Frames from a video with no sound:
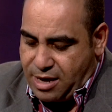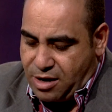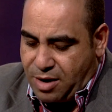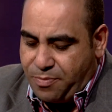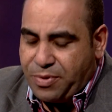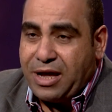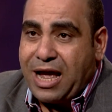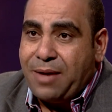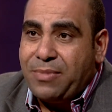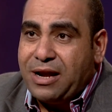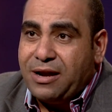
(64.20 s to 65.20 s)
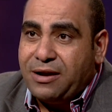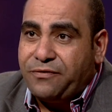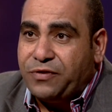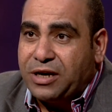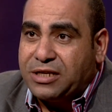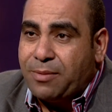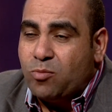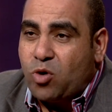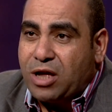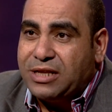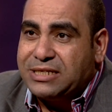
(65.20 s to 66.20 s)
الرب عمل في الكتاب
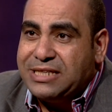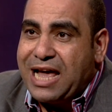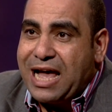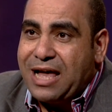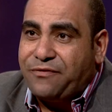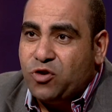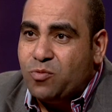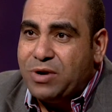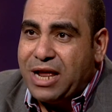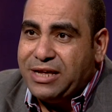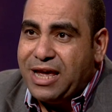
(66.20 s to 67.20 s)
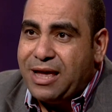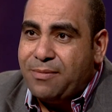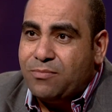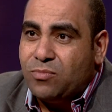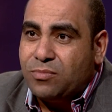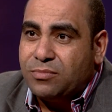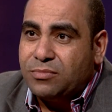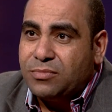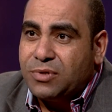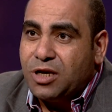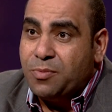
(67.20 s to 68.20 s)
المقدس دعا في يوم من الايام
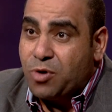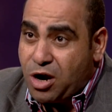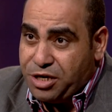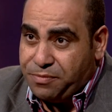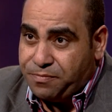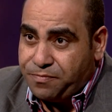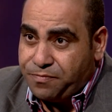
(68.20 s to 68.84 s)
ابراهيم